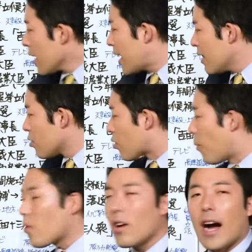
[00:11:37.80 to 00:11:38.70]
県の土
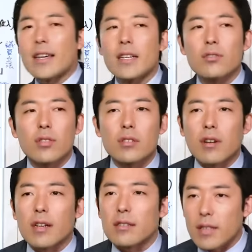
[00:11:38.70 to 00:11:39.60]
木派遣所に行く
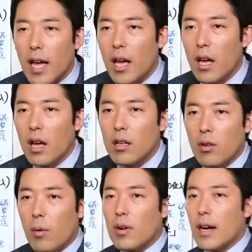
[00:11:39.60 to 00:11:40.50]
わけですね
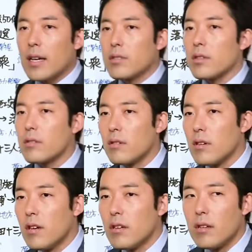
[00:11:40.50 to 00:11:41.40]
土木派遣所に行く、
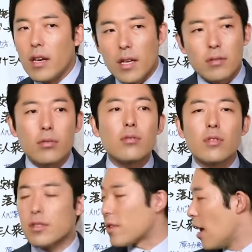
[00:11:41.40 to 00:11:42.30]
えー、それと
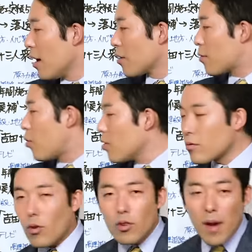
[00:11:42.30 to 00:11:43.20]
ですねこ
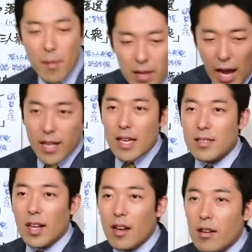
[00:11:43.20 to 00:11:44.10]
の前まで派遣
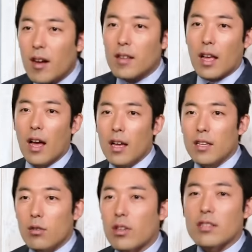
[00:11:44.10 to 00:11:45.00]
される側だった
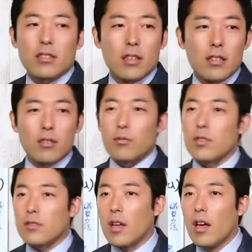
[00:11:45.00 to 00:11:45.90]
人たちを
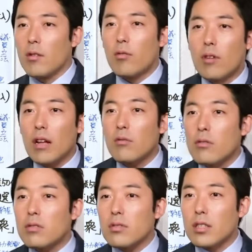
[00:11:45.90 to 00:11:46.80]
ですねこう監
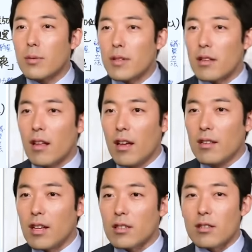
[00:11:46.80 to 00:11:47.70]
督する立場に
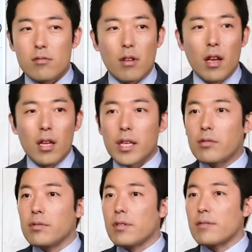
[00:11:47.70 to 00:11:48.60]
なってですね行
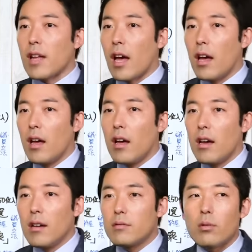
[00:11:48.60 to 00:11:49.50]
くんですって
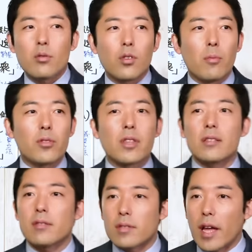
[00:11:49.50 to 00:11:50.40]
その時思った
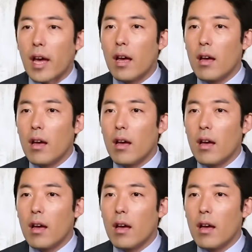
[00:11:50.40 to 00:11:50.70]
んですって